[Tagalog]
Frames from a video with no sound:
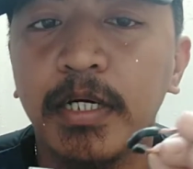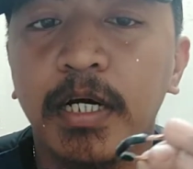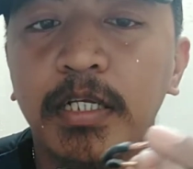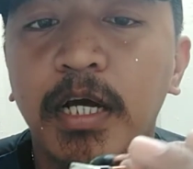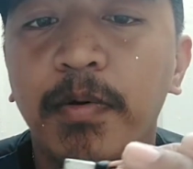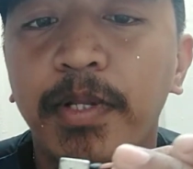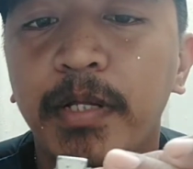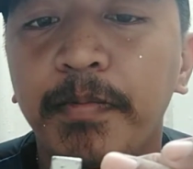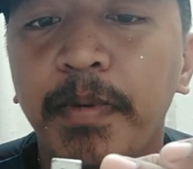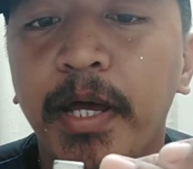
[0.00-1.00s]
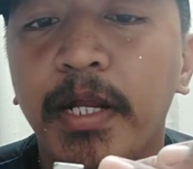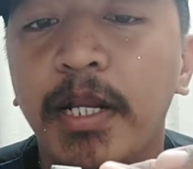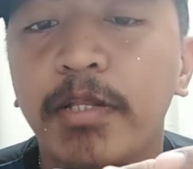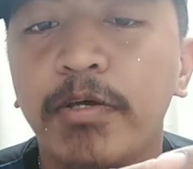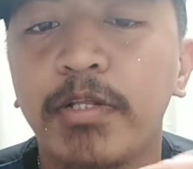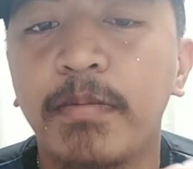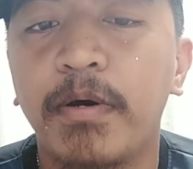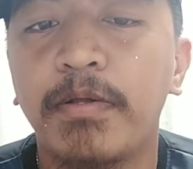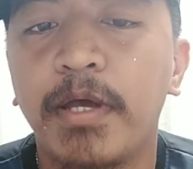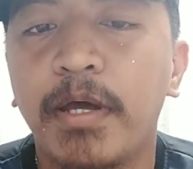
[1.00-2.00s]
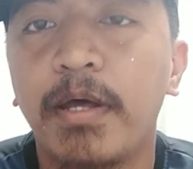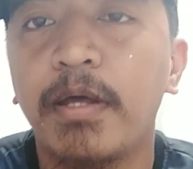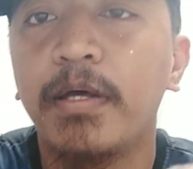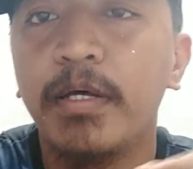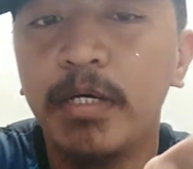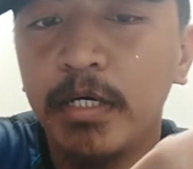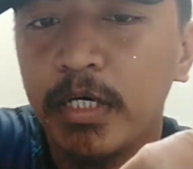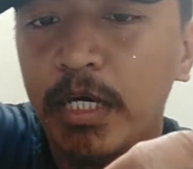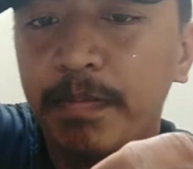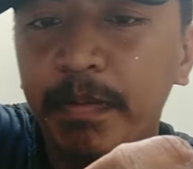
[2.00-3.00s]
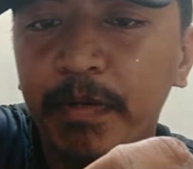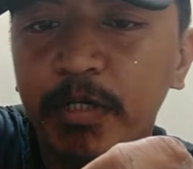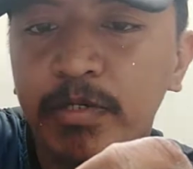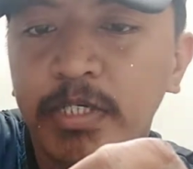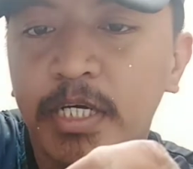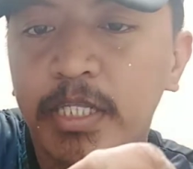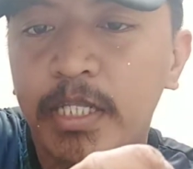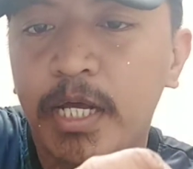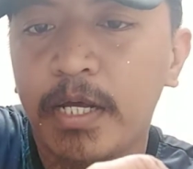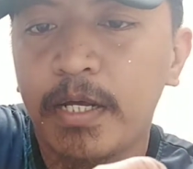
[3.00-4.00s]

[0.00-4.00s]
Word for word: Ang gawin ng plier, nito yung trabaho niya. Ipipress ko sa gitna.